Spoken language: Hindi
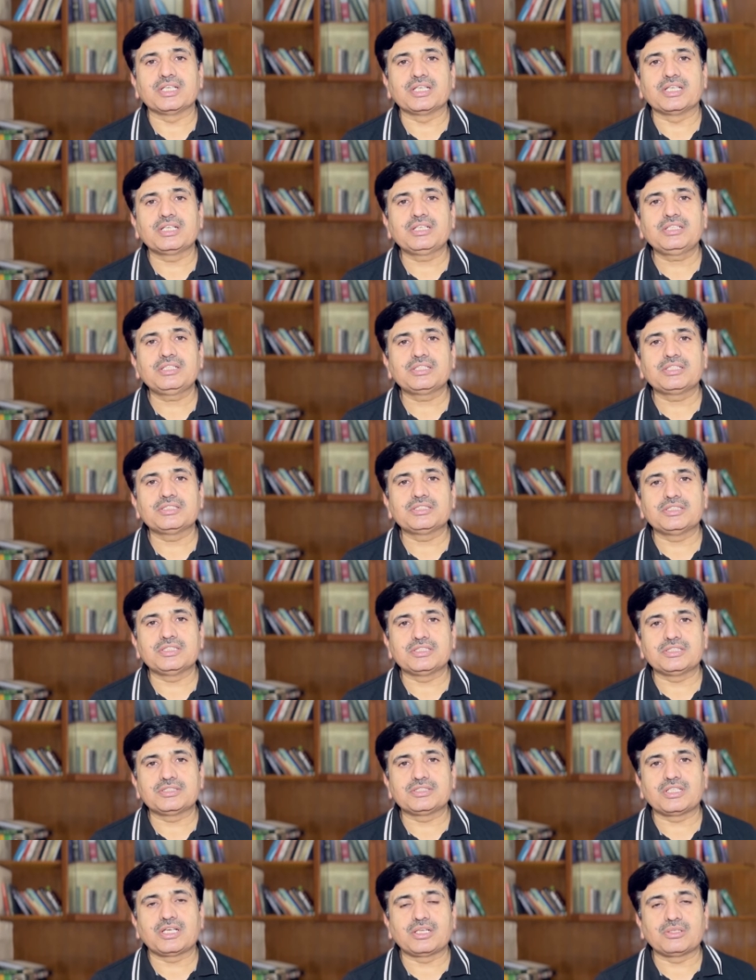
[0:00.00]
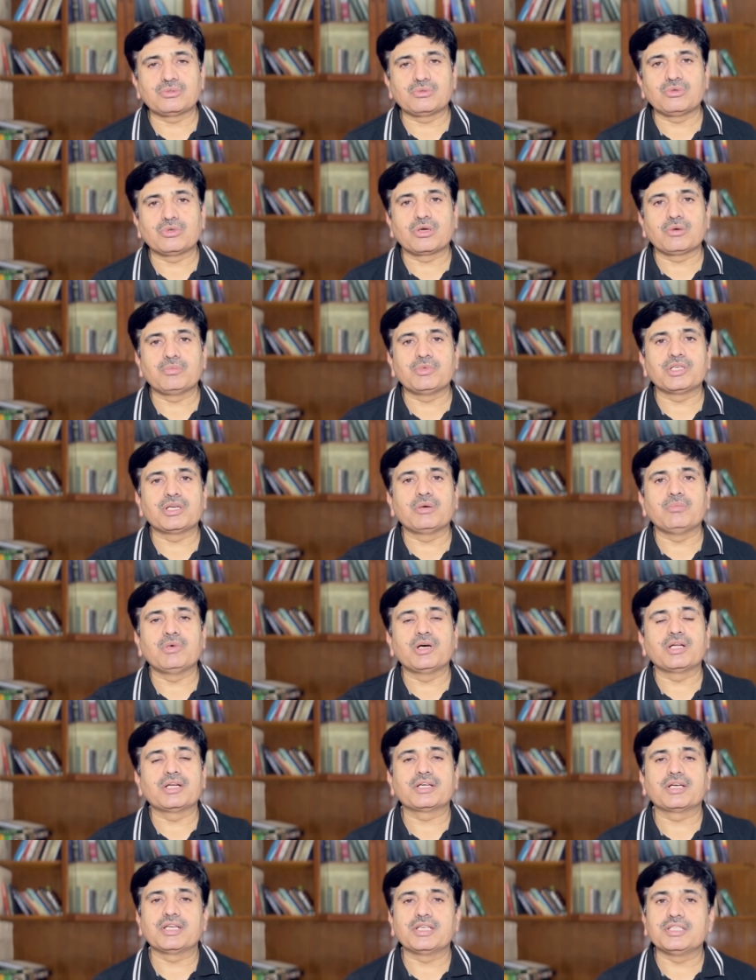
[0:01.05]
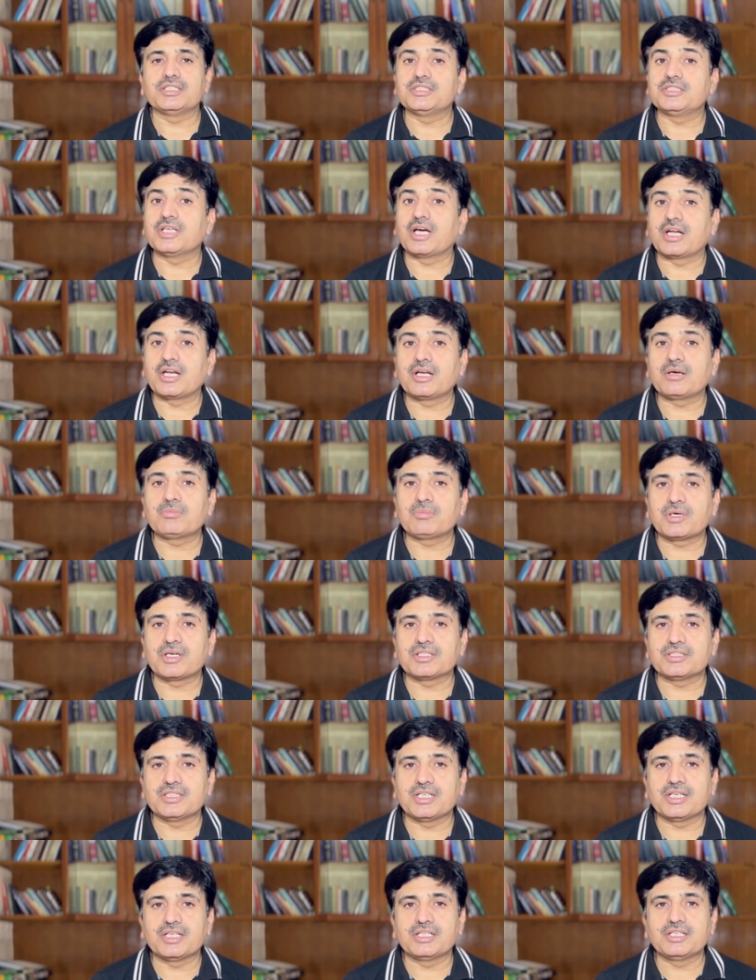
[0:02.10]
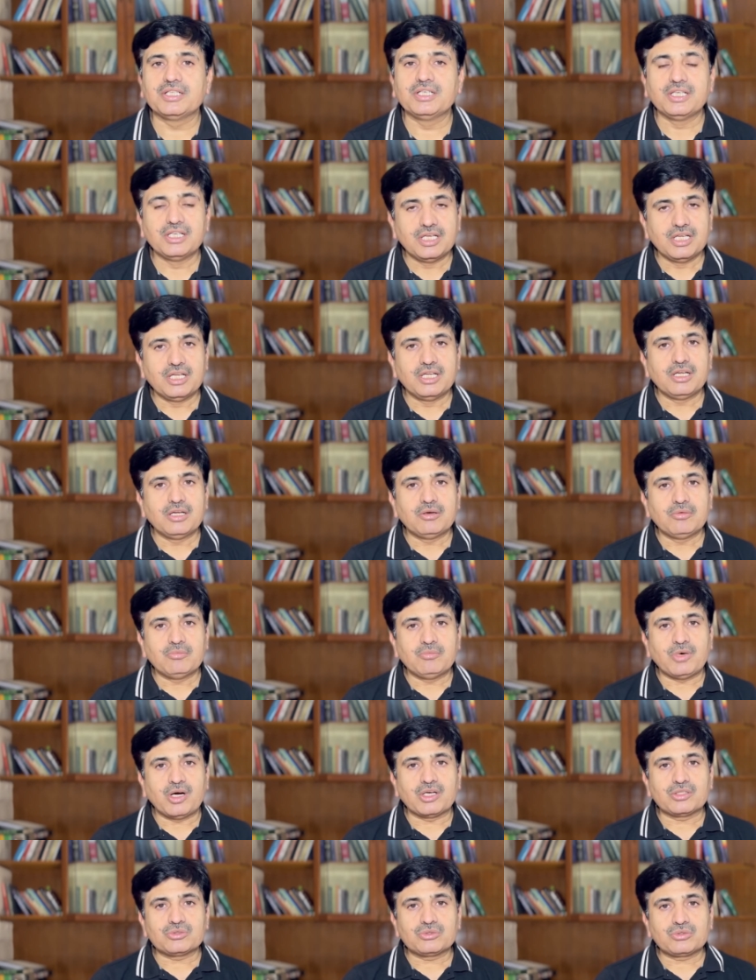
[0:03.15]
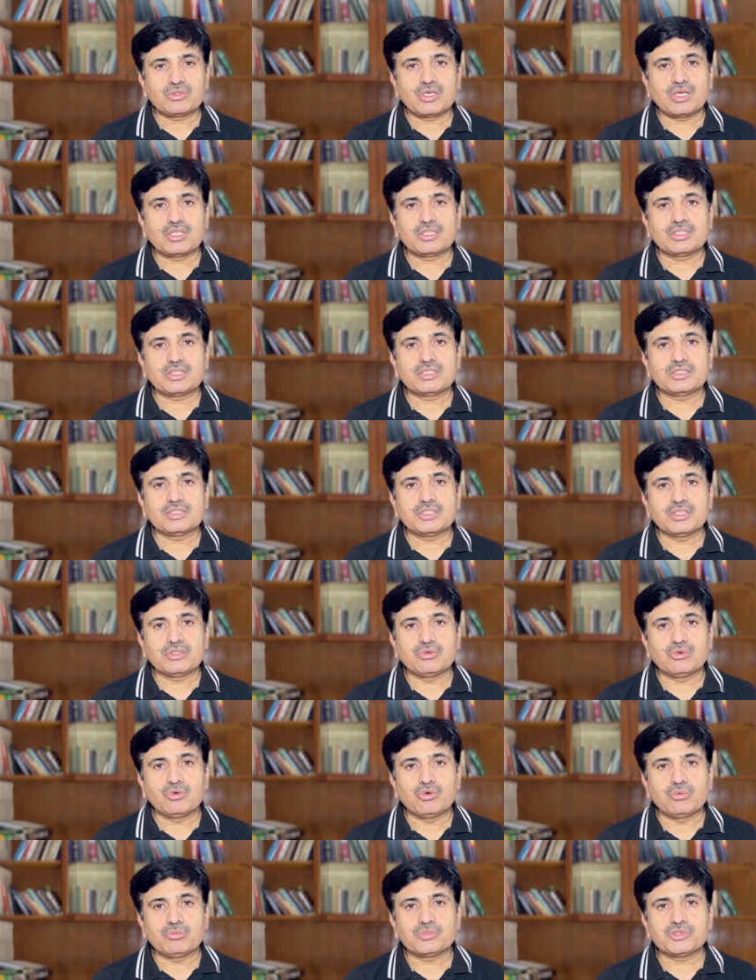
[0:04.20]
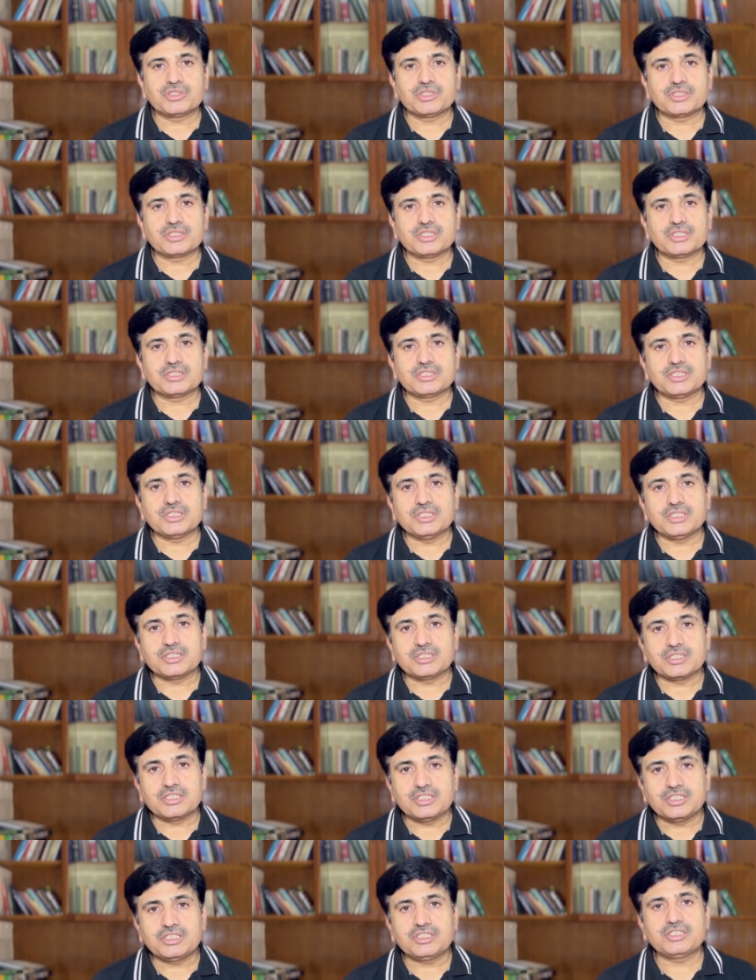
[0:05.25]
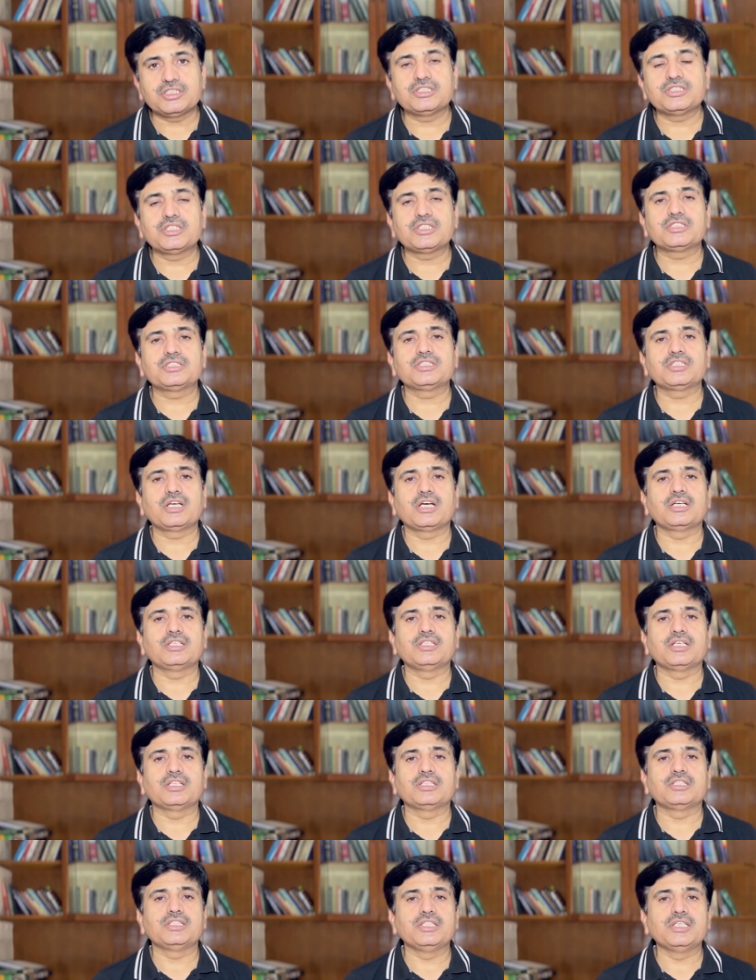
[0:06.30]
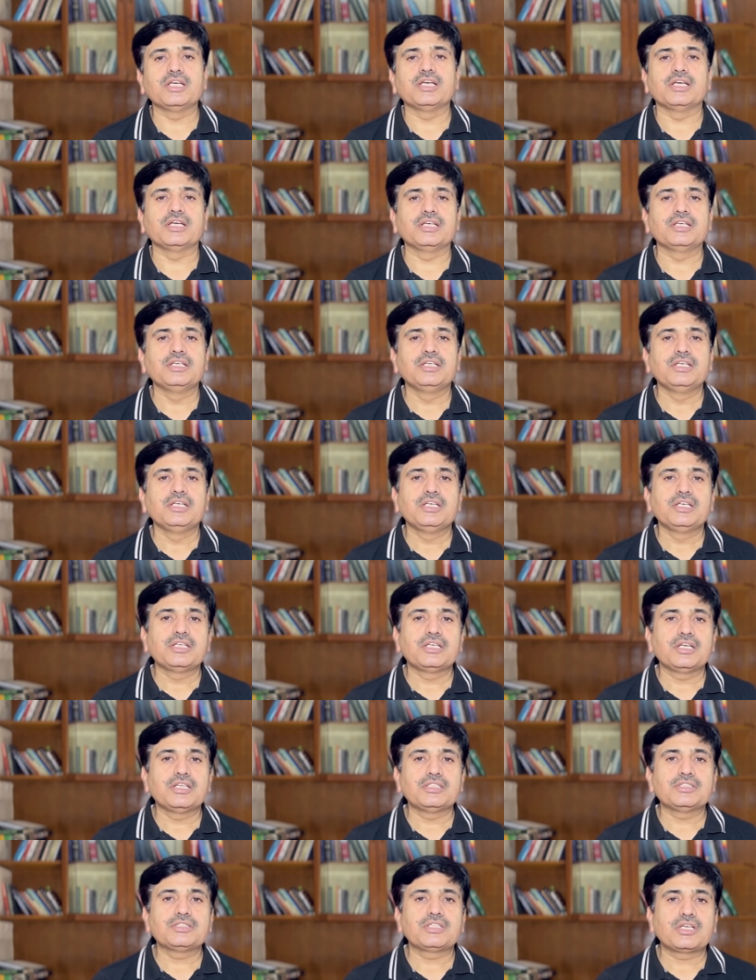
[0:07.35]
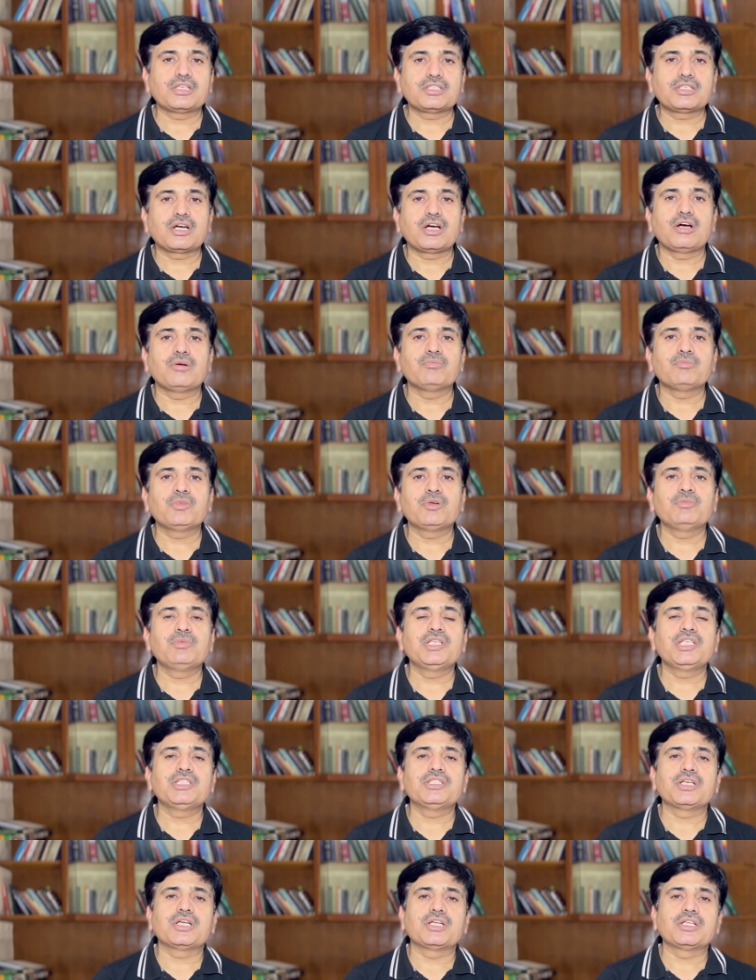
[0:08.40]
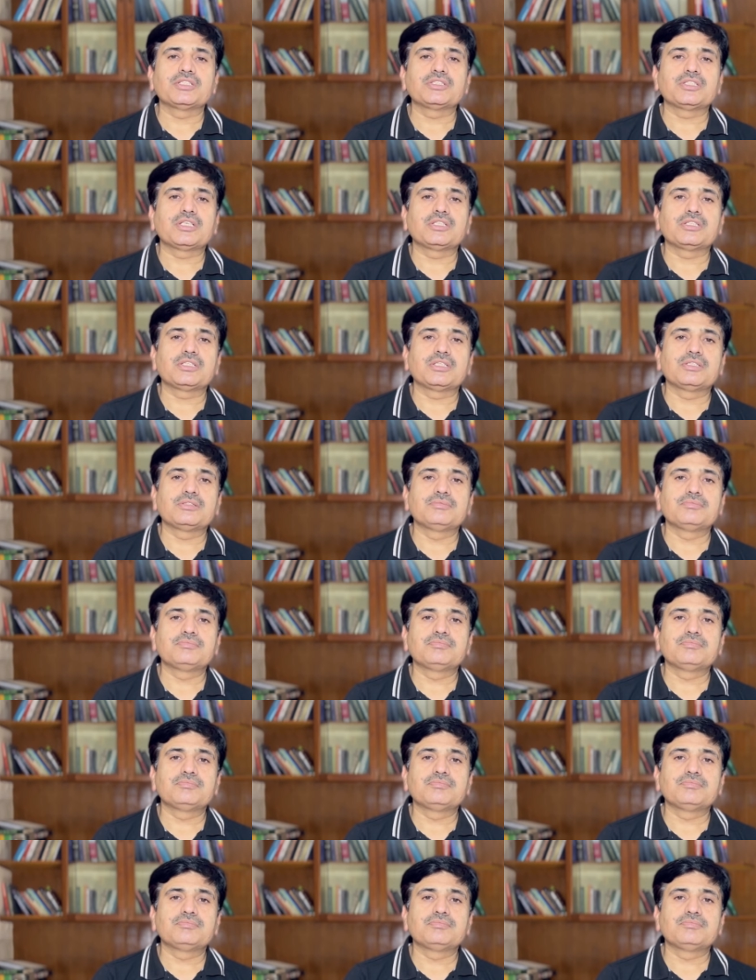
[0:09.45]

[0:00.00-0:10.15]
ना किसी इंसान को कभी कभार कहीं जाना पड़ जाए बाज़ात ये होम सिकनेस इतनी शिद्दत से आ जाती है कि इंसान काम पे भी नहीं जाना चाहता